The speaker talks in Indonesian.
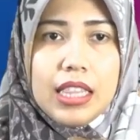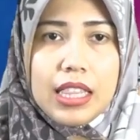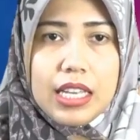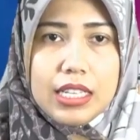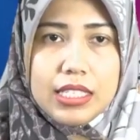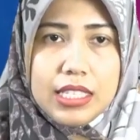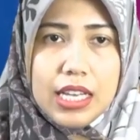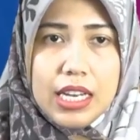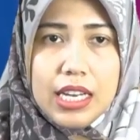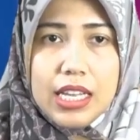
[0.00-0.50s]

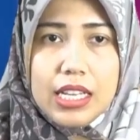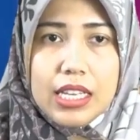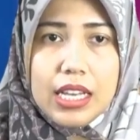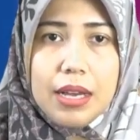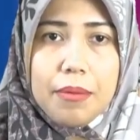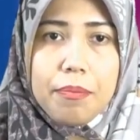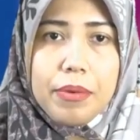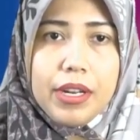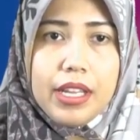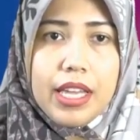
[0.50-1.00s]

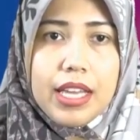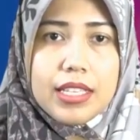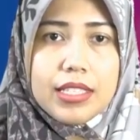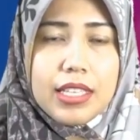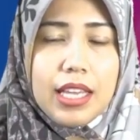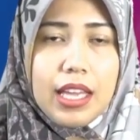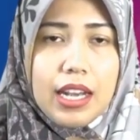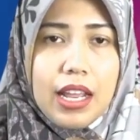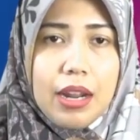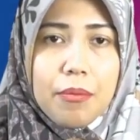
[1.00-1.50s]
terjadinya
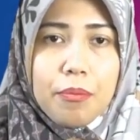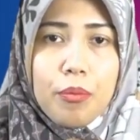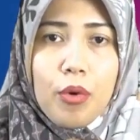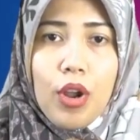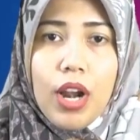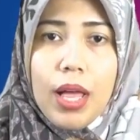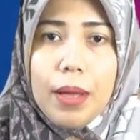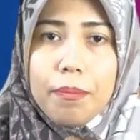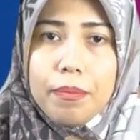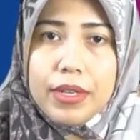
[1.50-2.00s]
pergeseran
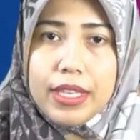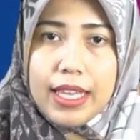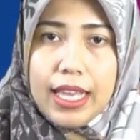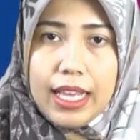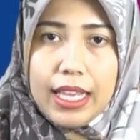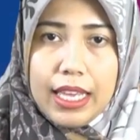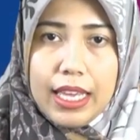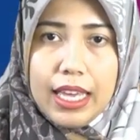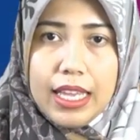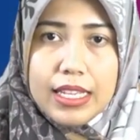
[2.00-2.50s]
pola
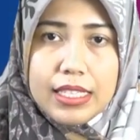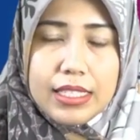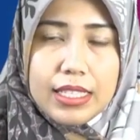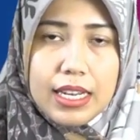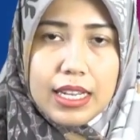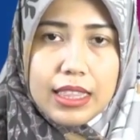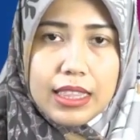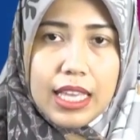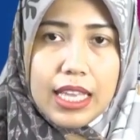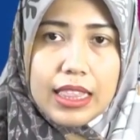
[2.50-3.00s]
penyakit
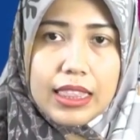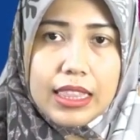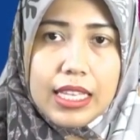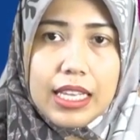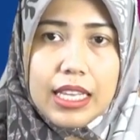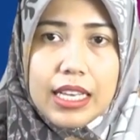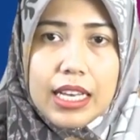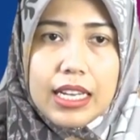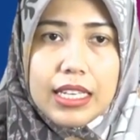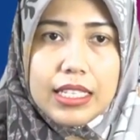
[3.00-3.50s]
serta
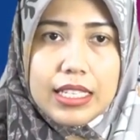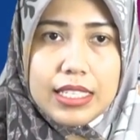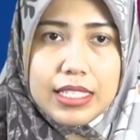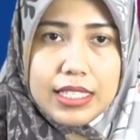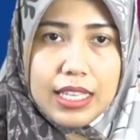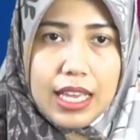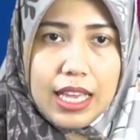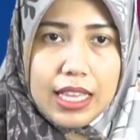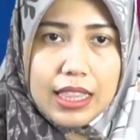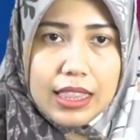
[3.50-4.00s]
tingkat
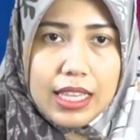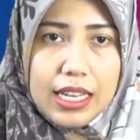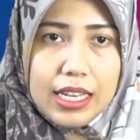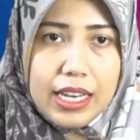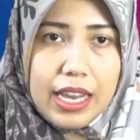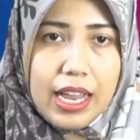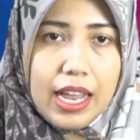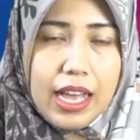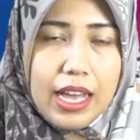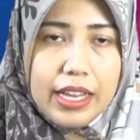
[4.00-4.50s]

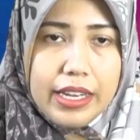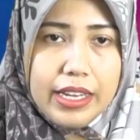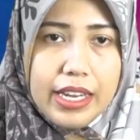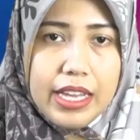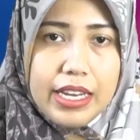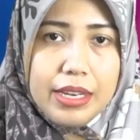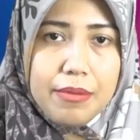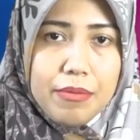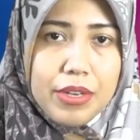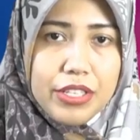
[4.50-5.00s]
kesehatan yang
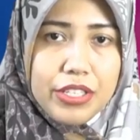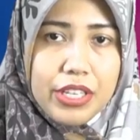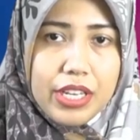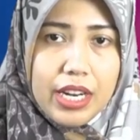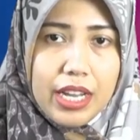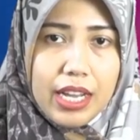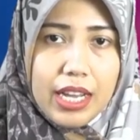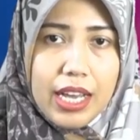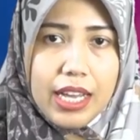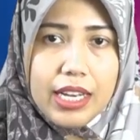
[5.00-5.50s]
ada di
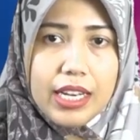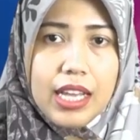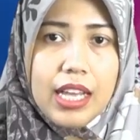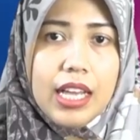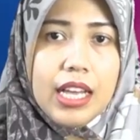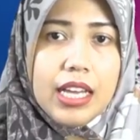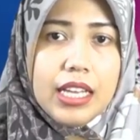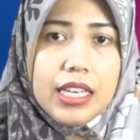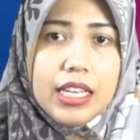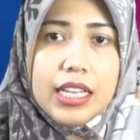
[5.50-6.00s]
masyarakat
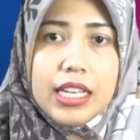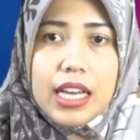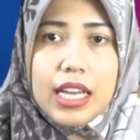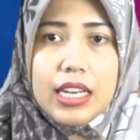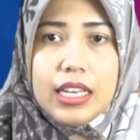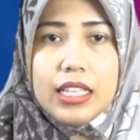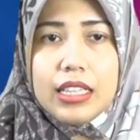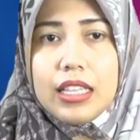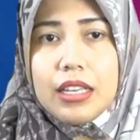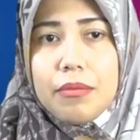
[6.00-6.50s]

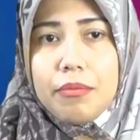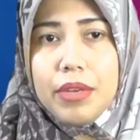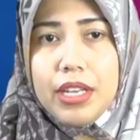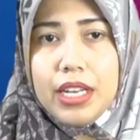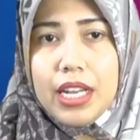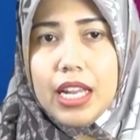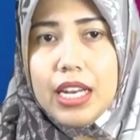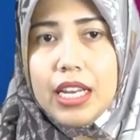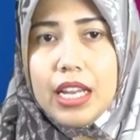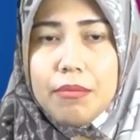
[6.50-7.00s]
dengan
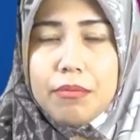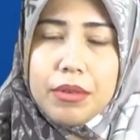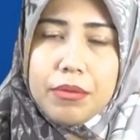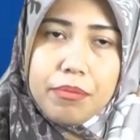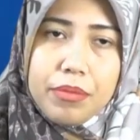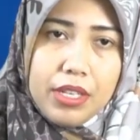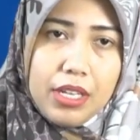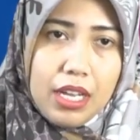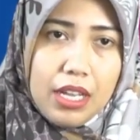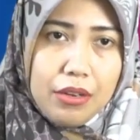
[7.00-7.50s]
determinan yang
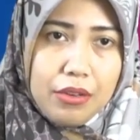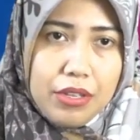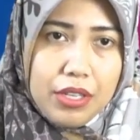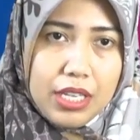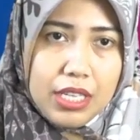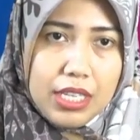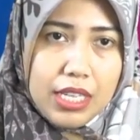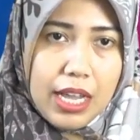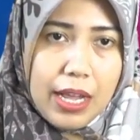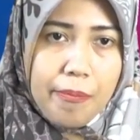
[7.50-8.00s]

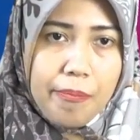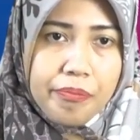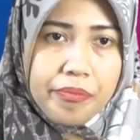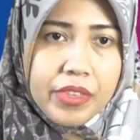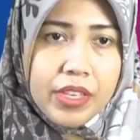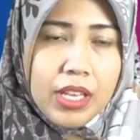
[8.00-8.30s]
mempengaruhinya.